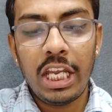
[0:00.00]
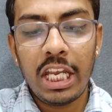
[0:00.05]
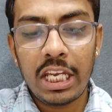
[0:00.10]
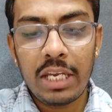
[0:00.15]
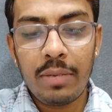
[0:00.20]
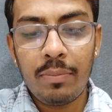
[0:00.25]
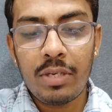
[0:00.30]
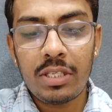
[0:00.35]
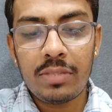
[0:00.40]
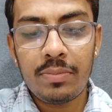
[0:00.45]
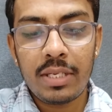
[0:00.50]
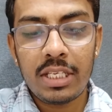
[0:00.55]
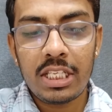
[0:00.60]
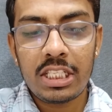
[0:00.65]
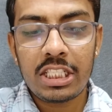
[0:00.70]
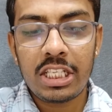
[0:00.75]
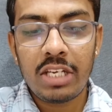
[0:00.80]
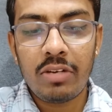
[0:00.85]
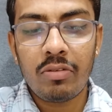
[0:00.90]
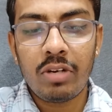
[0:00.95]
एक इमेज
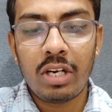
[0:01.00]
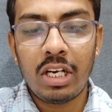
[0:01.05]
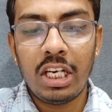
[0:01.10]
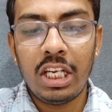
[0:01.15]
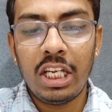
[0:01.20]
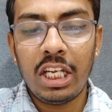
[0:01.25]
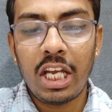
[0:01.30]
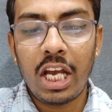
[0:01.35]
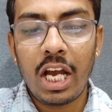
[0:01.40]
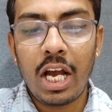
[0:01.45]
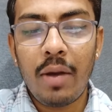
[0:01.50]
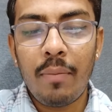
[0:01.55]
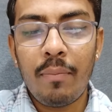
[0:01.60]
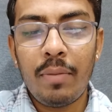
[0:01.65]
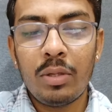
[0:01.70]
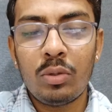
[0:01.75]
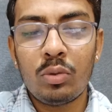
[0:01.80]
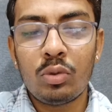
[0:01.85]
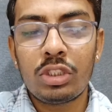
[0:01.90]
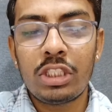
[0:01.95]
मैंने सेव कर ली अब
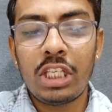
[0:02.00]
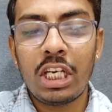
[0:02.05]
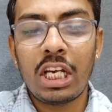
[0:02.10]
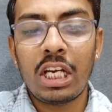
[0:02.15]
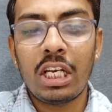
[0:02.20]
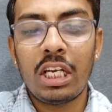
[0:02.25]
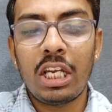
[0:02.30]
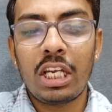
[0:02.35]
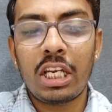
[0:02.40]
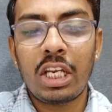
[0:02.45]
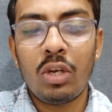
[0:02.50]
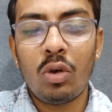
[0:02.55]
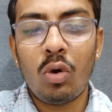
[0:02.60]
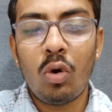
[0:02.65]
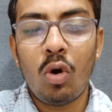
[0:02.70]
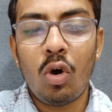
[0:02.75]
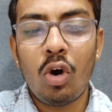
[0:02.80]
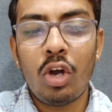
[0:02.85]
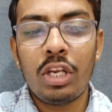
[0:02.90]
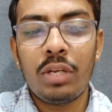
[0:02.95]
मैं दूसरे कलर की
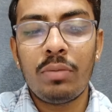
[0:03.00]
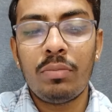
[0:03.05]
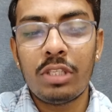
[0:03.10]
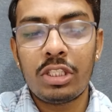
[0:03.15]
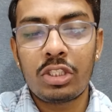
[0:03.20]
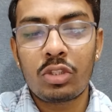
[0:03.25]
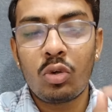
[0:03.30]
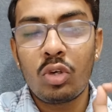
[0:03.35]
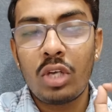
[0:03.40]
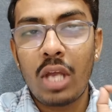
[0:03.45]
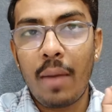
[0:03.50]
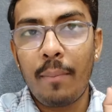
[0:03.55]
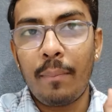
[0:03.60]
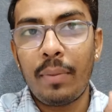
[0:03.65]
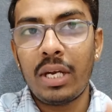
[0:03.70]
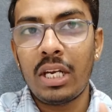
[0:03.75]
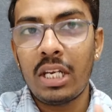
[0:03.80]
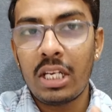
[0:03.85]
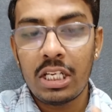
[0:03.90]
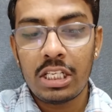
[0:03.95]
और इमेज को यहाँ
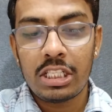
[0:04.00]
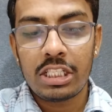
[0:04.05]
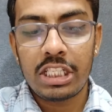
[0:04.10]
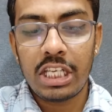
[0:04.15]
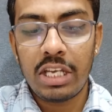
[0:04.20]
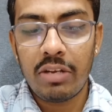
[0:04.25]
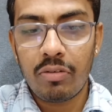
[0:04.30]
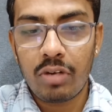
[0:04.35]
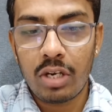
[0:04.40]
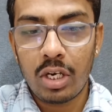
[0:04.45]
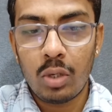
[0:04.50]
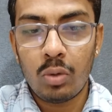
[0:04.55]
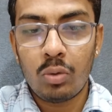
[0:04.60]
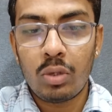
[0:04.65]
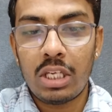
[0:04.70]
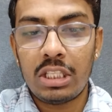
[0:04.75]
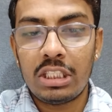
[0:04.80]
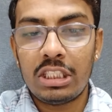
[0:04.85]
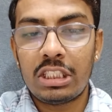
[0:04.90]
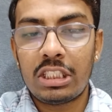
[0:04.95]
पर सेव कर
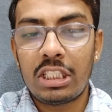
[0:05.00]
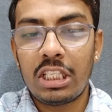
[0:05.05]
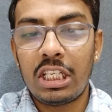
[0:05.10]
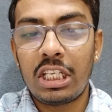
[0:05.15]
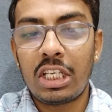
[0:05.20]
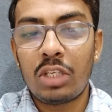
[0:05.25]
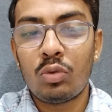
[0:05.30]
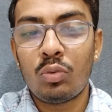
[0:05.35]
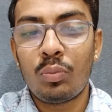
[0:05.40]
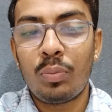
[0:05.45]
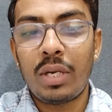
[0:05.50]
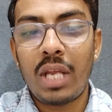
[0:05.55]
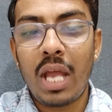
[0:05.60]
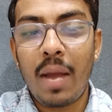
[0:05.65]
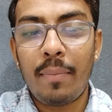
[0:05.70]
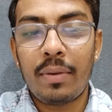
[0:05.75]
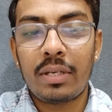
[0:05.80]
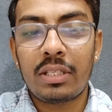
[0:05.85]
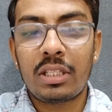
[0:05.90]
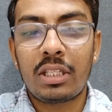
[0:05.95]
लूँगा जिस तरीके ऊपर
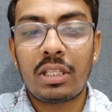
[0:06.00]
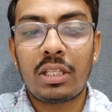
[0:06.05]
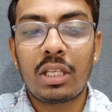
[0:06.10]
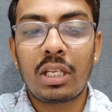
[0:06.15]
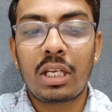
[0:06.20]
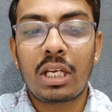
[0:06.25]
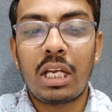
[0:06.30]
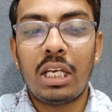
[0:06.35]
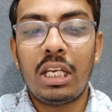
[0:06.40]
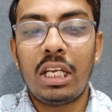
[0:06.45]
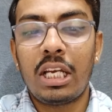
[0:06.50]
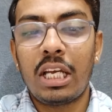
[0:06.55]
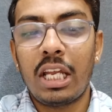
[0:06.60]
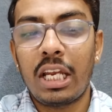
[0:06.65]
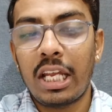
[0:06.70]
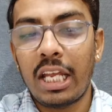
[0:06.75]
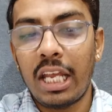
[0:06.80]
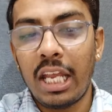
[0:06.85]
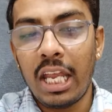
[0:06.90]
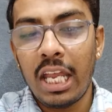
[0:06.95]
यहाँ पर क्लिक
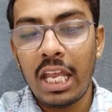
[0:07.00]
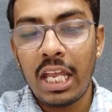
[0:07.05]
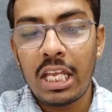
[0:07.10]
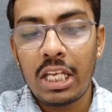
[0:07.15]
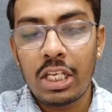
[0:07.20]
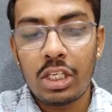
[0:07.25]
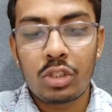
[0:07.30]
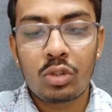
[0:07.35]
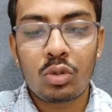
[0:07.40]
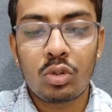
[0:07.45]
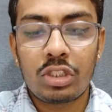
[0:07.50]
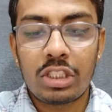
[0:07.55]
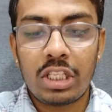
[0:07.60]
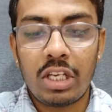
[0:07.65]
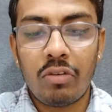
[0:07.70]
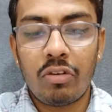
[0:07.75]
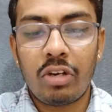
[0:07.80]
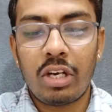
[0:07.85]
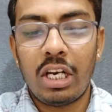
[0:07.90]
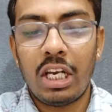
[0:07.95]
करके इसको
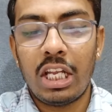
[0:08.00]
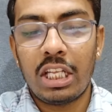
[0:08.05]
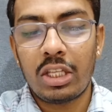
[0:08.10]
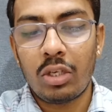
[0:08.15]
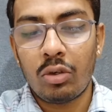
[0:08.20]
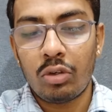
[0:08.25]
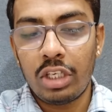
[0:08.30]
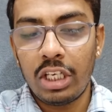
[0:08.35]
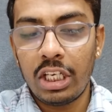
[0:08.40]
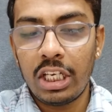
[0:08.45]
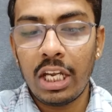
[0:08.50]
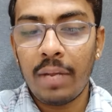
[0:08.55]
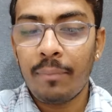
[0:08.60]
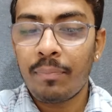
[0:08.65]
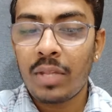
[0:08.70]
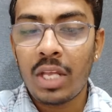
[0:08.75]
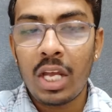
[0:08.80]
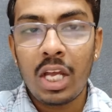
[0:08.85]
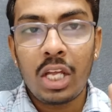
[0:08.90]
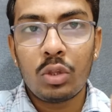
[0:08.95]
सेव कर लेता हूँ ठीक है
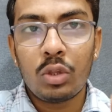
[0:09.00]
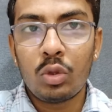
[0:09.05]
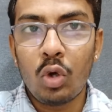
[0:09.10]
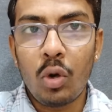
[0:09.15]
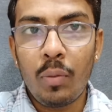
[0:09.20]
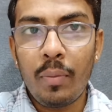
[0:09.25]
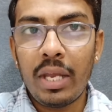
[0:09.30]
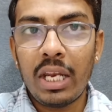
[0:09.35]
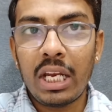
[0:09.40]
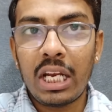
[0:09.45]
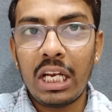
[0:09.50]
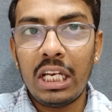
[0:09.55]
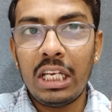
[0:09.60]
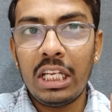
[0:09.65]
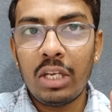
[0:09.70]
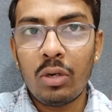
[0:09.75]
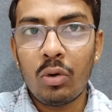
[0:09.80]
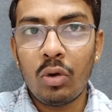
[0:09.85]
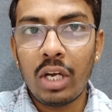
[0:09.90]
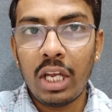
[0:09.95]
दो मेरे
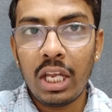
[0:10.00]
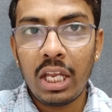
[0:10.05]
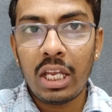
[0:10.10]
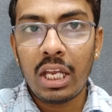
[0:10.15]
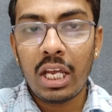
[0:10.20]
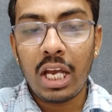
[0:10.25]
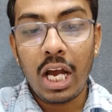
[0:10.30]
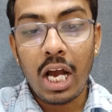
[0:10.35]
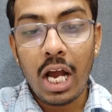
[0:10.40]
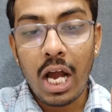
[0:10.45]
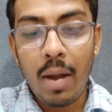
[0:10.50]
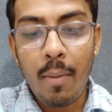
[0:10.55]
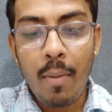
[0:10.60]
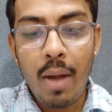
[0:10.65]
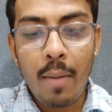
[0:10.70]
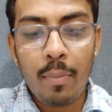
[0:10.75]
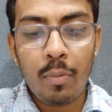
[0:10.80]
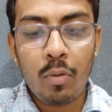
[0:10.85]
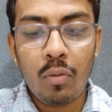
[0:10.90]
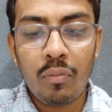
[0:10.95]
क्लियर हो गए
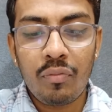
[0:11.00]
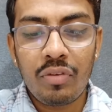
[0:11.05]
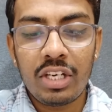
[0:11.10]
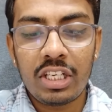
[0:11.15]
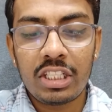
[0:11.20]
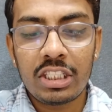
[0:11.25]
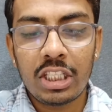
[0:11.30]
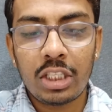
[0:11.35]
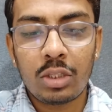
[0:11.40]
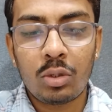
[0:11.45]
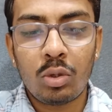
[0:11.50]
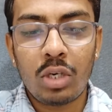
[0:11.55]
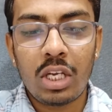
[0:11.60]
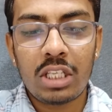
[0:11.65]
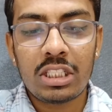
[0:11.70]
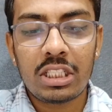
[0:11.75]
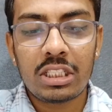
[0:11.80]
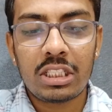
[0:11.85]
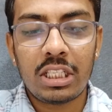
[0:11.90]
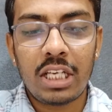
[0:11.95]
अब आपको फिर से
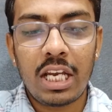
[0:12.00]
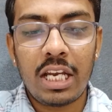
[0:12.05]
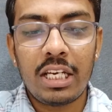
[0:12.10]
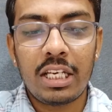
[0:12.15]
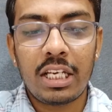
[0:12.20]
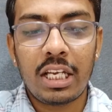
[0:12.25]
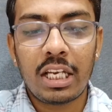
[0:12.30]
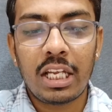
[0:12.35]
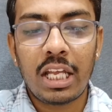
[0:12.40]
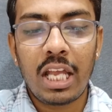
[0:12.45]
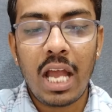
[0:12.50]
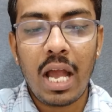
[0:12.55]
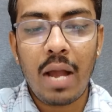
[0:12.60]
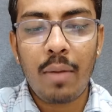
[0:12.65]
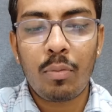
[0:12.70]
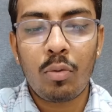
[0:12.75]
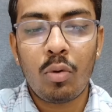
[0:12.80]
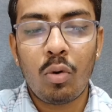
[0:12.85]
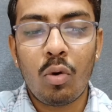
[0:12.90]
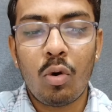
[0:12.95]
थोड़ा सा स्लाइड करके
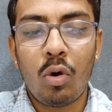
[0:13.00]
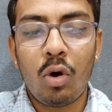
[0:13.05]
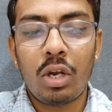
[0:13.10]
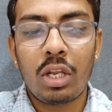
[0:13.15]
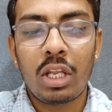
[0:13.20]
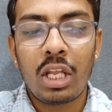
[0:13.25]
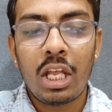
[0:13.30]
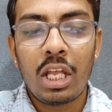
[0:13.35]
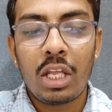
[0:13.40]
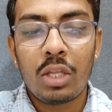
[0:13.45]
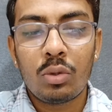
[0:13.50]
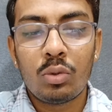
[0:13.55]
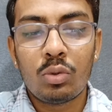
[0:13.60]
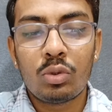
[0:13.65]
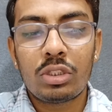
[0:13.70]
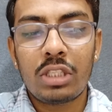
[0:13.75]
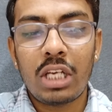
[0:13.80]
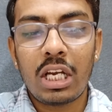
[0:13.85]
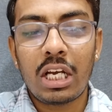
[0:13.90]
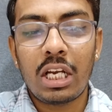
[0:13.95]
आपको और
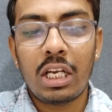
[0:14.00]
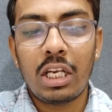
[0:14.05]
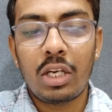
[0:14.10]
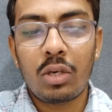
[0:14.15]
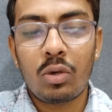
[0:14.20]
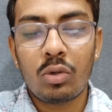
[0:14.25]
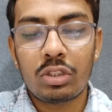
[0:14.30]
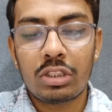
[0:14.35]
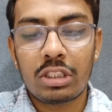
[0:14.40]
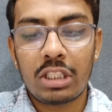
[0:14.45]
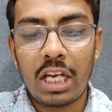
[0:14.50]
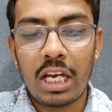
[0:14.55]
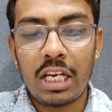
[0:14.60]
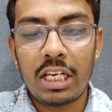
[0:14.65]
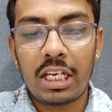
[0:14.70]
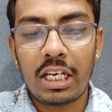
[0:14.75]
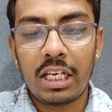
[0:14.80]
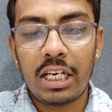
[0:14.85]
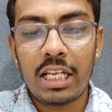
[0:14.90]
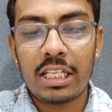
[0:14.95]
दूसरा कलर को
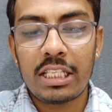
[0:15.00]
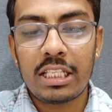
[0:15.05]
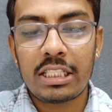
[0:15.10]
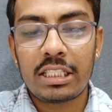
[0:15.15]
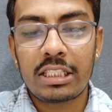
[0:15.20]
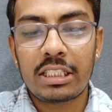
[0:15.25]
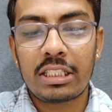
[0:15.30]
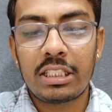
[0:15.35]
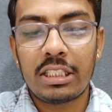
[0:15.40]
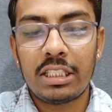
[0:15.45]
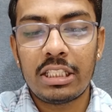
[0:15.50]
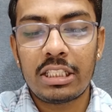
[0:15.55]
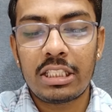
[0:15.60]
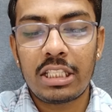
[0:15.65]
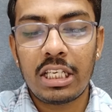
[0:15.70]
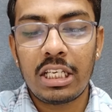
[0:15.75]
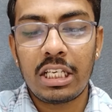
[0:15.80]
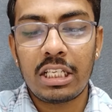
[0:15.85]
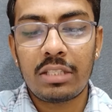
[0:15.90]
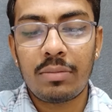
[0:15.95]
स्लाइड करना है जिस
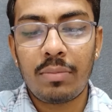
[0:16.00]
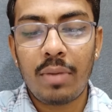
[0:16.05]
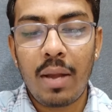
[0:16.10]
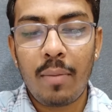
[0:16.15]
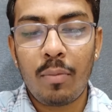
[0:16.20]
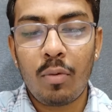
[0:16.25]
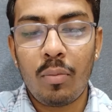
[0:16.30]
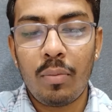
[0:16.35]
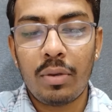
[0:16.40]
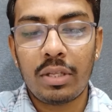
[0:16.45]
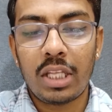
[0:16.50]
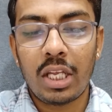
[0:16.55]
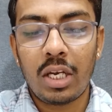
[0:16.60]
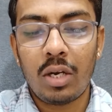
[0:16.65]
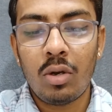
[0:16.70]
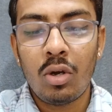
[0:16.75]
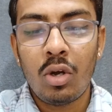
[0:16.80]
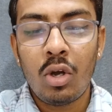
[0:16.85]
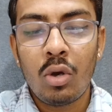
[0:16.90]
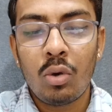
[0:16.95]
जिस तरीके से मैं आपको बता
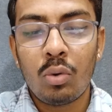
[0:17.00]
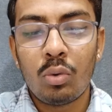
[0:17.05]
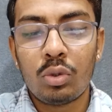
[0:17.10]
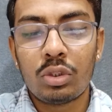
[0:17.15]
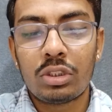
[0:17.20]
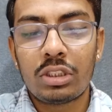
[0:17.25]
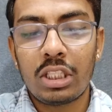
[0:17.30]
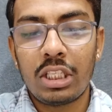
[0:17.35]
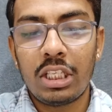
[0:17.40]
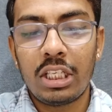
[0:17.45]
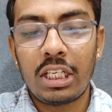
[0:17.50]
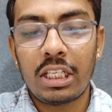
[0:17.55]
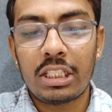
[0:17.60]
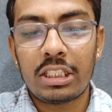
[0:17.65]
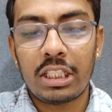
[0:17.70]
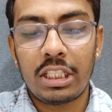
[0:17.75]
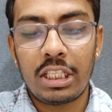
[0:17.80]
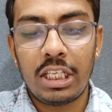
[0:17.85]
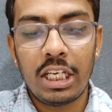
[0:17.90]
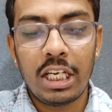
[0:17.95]
रहा हूँ उस
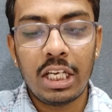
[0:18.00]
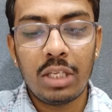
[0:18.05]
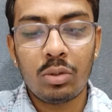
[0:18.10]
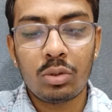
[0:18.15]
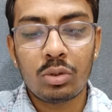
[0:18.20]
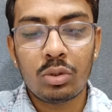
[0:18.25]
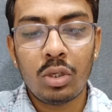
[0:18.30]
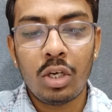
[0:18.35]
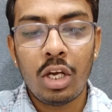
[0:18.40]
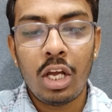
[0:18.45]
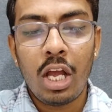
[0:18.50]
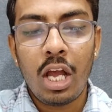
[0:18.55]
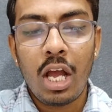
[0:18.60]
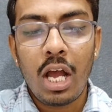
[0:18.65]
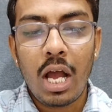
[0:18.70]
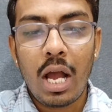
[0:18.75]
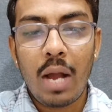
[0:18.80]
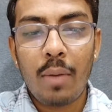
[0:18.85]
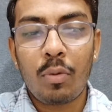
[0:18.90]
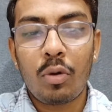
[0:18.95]
तरीके से ठीक है दोस्तों
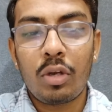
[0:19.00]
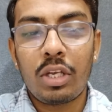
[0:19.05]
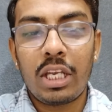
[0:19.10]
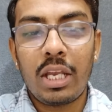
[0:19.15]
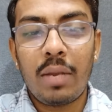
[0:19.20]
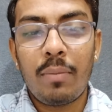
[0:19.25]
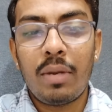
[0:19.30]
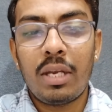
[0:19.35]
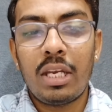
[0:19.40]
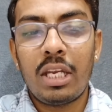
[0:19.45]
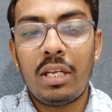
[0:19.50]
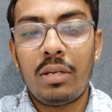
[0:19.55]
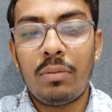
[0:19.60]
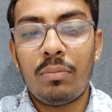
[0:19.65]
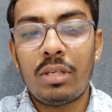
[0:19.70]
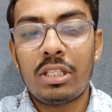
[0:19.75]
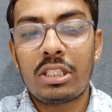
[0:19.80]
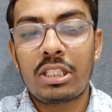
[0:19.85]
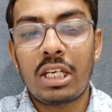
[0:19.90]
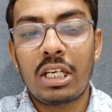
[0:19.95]
आपको ये मैंने
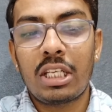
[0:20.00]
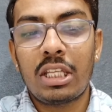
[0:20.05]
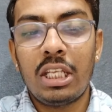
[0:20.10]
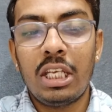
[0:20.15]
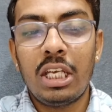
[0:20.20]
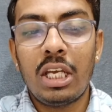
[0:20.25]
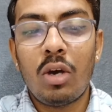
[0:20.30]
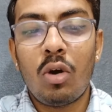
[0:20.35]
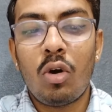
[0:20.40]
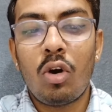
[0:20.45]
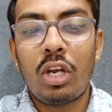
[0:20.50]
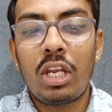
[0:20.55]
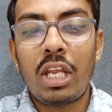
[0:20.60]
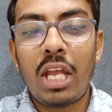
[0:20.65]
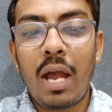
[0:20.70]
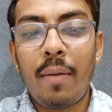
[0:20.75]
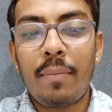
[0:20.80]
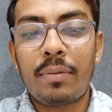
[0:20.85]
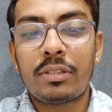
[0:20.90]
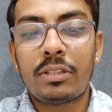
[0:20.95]
इमेज कर दी और
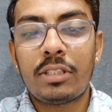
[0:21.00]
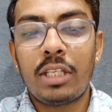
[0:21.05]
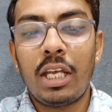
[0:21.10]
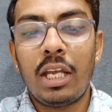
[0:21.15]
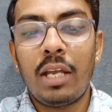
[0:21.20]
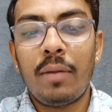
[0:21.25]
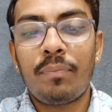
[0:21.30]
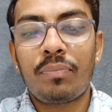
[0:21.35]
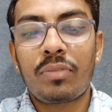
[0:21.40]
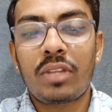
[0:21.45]
यहाँ से